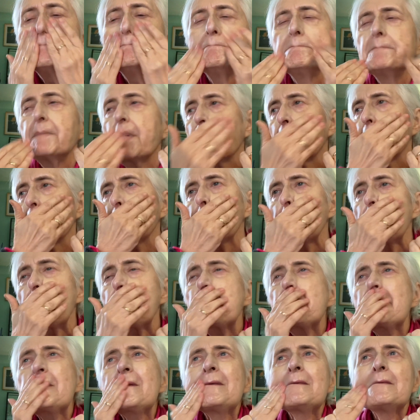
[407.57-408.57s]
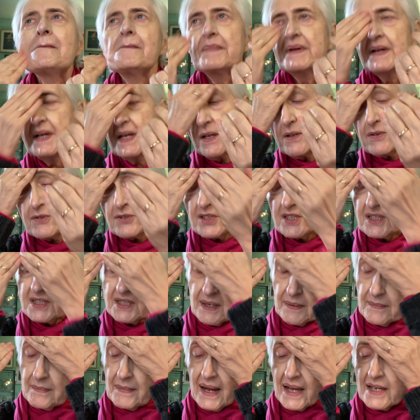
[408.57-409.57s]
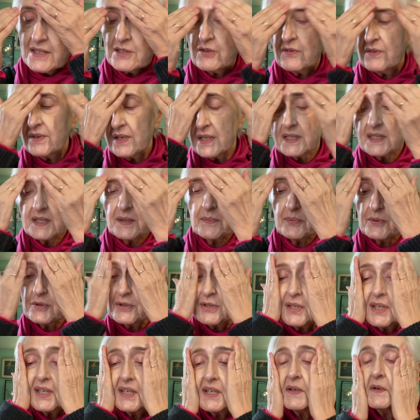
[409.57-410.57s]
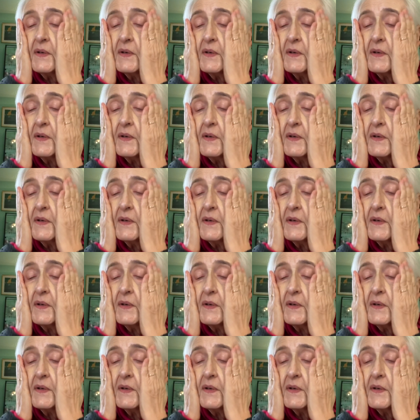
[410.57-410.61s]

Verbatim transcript: Prima tutto perché non si sa mai dovreste poter